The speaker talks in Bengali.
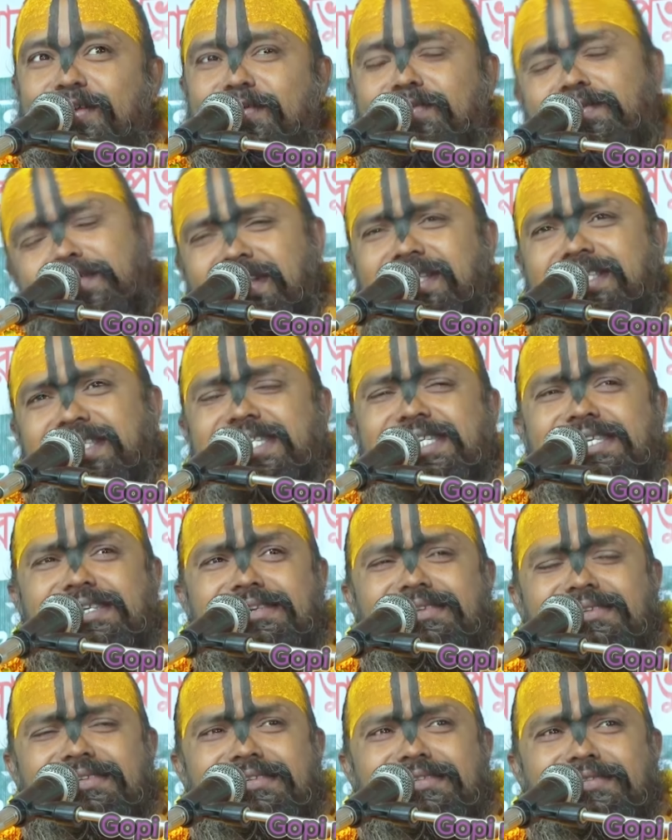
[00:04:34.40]
করেছি
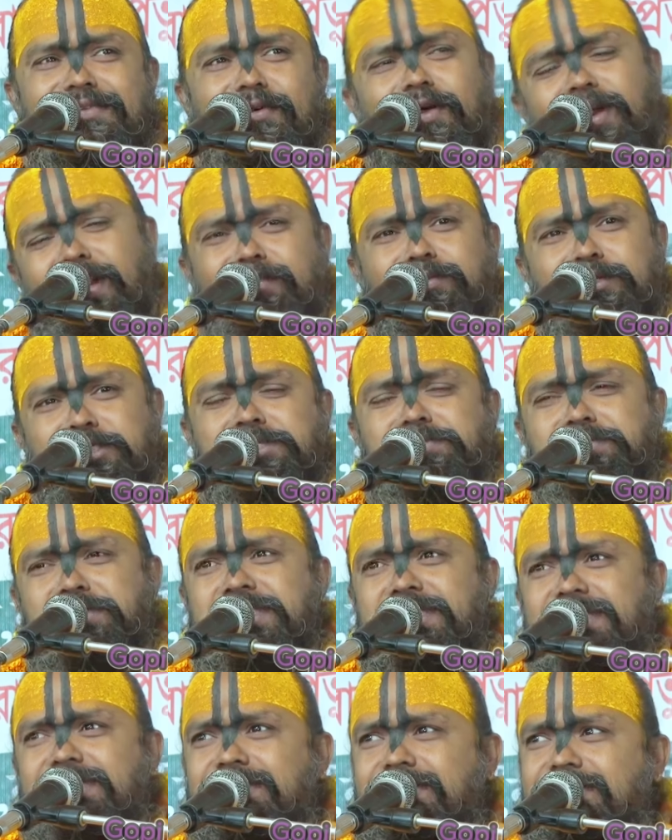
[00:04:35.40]
ঘরে বসে
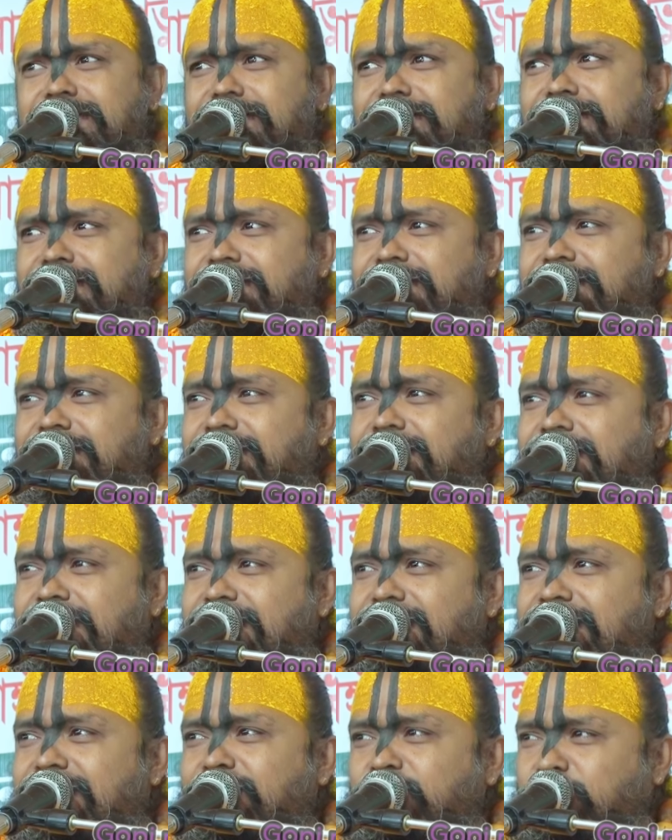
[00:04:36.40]
বসে
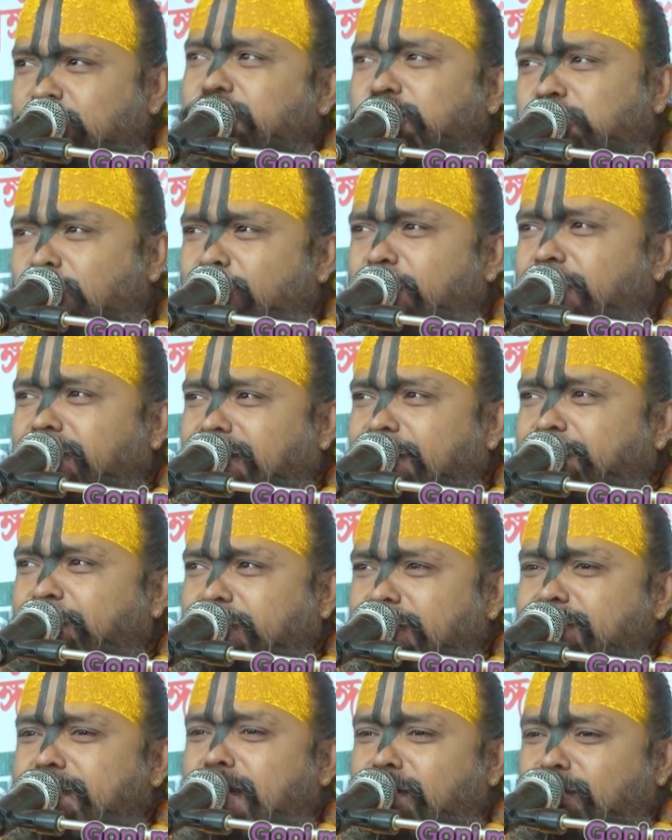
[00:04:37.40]
যদি সময়টা
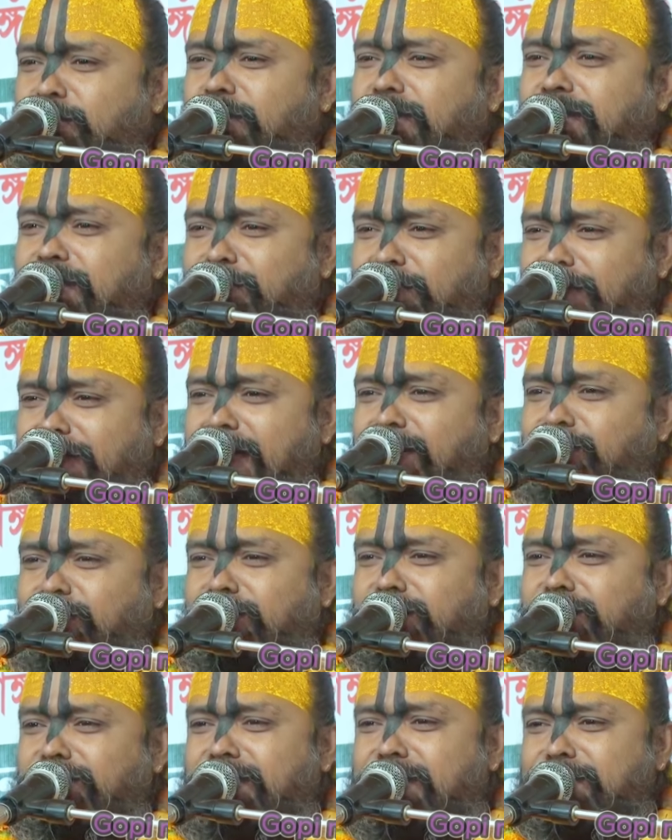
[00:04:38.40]
পেতাম আরও কথা বললে
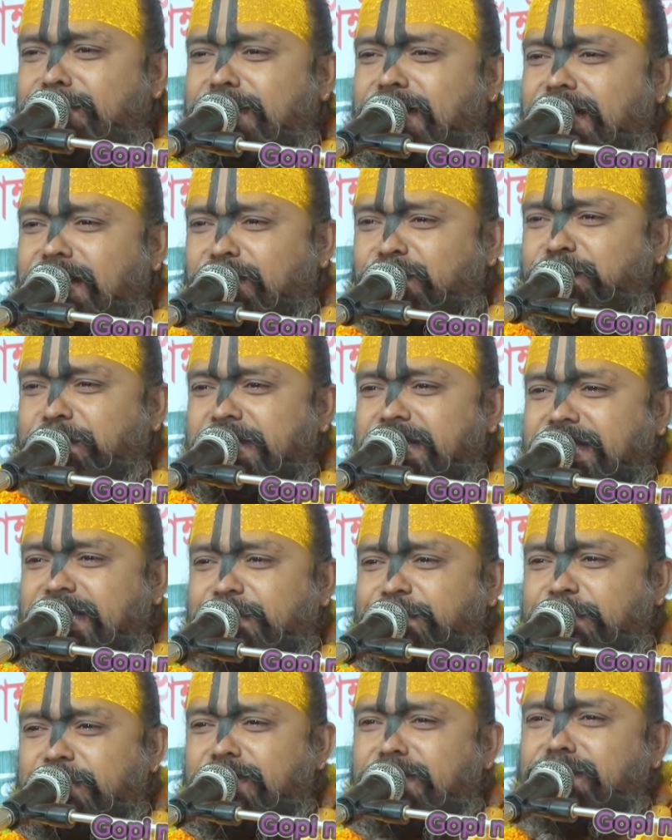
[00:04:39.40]
আনন্দটা আমার আরো
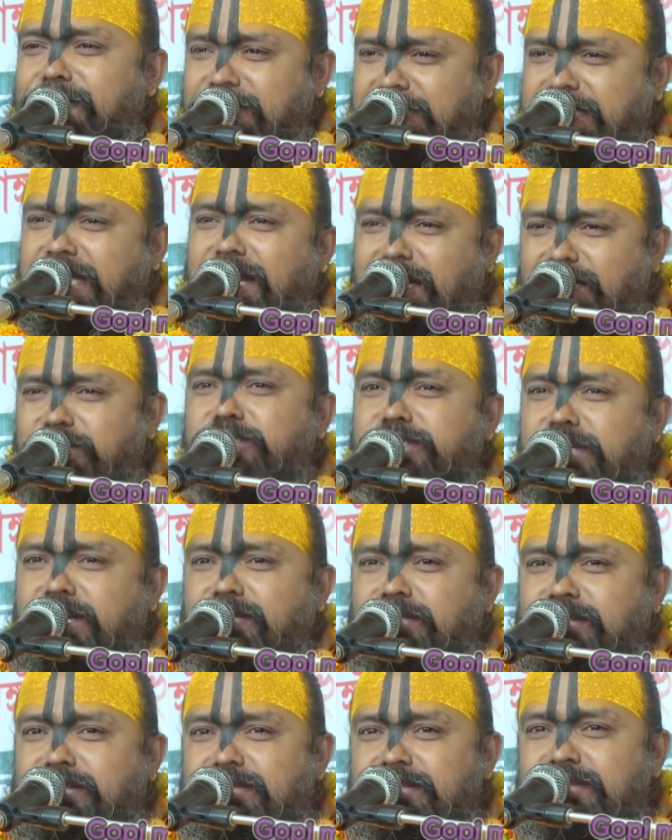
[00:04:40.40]
বৃদ্ধি পেত আমার জানাশোনা
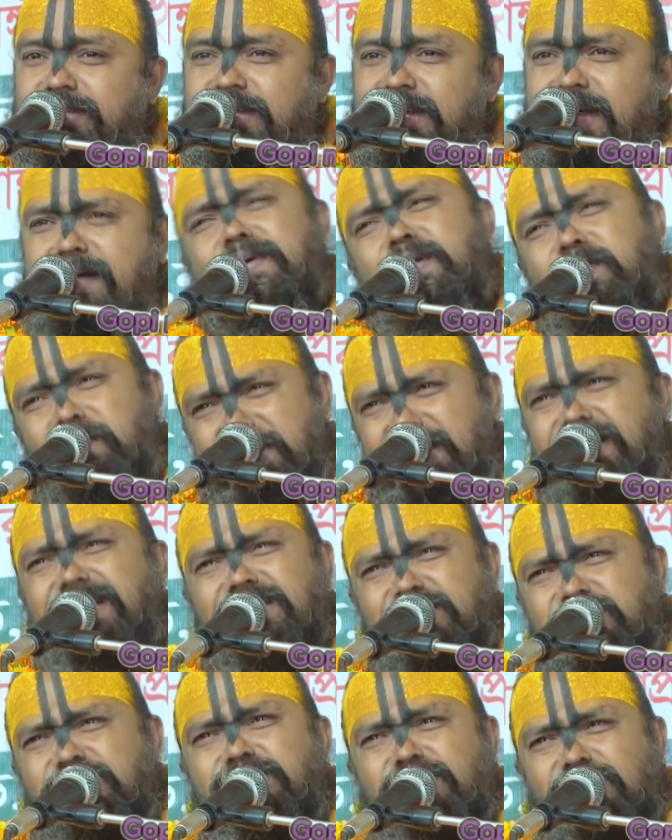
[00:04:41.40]
হতো আমার অনেক
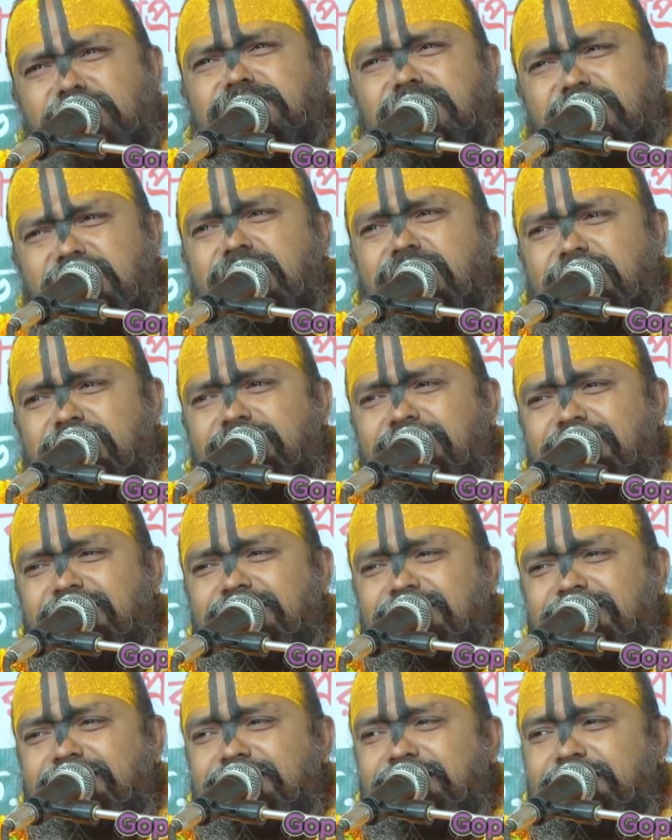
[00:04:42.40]
কিছুই তো অজানা
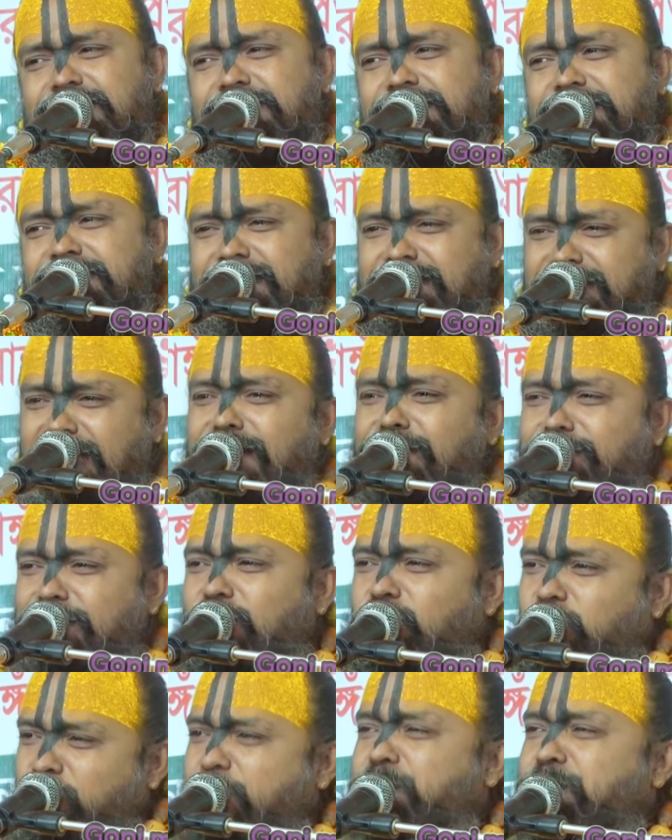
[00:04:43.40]
তাই
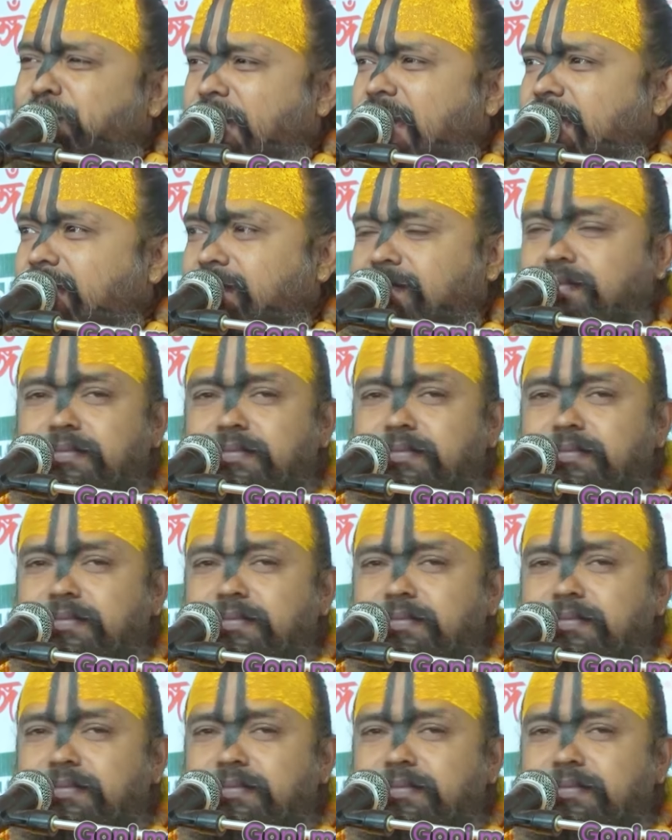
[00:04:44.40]
জানবার অভিপ্রায়